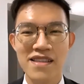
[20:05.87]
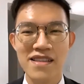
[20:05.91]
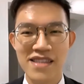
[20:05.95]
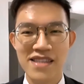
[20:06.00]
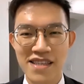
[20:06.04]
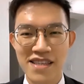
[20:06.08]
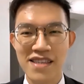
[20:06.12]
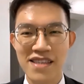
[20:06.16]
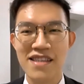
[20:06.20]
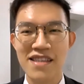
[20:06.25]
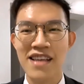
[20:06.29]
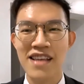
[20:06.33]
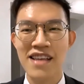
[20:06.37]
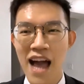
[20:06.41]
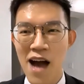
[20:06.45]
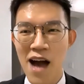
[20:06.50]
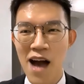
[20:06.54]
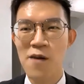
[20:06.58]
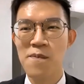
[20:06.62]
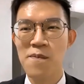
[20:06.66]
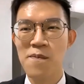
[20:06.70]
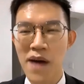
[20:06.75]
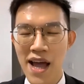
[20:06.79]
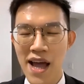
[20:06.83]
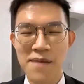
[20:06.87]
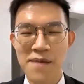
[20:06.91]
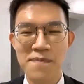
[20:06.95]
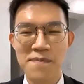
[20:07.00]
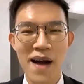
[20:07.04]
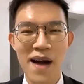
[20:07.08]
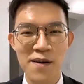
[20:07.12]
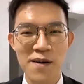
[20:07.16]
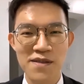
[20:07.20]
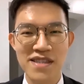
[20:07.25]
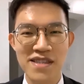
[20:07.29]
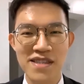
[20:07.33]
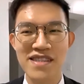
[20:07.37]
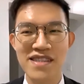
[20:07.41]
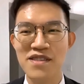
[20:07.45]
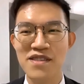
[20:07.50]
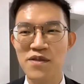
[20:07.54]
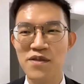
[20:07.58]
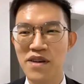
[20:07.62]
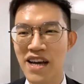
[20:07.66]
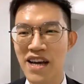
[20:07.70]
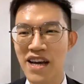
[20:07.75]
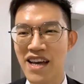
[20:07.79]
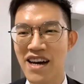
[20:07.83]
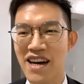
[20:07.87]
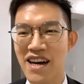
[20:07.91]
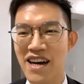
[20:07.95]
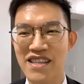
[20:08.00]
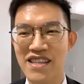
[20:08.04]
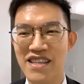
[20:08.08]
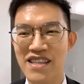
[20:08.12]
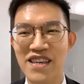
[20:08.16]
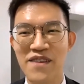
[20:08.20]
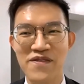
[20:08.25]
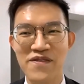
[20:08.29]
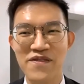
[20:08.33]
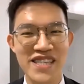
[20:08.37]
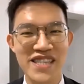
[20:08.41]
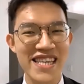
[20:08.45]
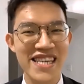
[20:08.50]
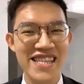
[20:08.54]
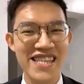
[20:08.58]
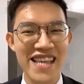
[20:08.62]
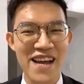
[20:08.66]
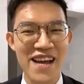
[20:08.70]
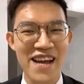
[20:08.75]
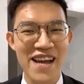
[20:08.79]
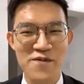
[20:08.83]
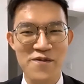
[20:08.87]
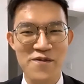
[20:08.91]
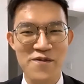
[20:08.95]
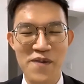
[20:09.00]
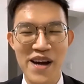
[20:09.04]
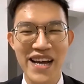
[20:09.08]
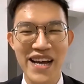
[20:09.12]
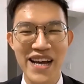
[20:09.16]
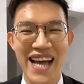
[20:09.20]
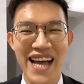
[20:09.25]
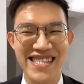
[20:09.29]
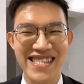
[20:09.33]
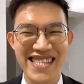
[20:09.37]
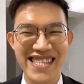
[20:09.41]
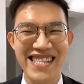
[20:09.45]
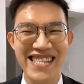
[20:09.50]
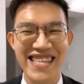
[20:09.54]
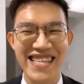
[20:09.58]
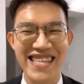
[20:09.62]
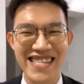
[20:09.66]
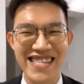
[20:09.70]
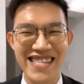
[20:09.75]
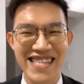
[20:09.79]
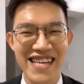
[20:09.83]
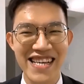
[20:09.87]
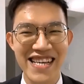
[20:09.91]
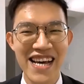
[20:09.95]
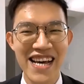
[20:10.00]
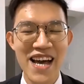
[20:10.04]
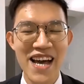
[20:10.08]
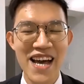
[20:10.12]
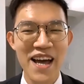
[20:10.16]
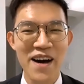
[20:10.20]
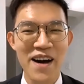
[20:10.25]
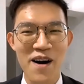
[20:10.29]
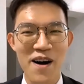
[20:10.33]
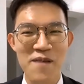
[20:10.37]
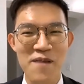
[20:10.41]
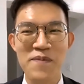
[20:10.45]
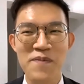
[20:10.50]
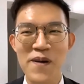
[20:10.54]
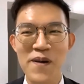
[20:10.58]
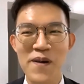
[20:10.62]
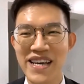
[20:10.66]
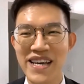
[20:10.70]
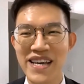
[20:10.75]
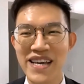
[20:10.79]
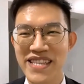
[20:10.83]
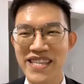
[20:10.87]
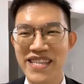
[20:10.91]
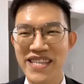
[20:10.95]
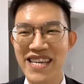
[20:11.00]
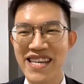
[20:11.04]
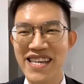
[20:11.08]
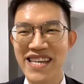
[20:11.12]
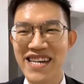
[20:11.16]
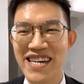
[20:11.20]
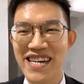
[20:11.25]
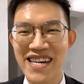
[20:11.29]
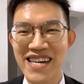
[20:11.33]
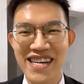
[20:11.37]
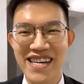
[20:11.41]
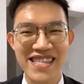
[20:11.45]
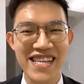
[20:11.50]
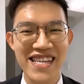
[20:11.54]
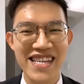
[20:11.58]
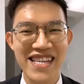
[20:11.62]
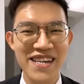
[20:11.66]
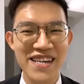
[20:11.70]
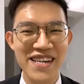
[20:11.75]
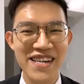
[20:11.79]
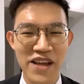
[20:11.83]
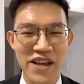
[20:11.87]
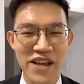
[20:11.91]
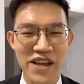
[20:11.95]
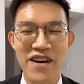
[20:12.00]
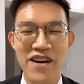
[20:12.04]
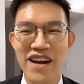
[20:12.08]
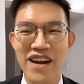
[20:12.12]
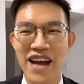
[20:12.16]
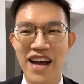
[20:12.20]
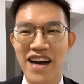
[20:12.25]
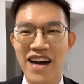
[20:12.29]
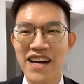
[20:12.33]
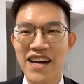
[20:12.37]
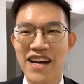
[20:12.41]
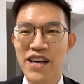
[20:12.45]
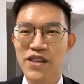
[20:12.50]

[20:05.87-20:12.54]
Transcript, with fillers: 只靠卖帽子就可以 achieve 七点五块，还是第一次哦，破了这一个这个 record 啊。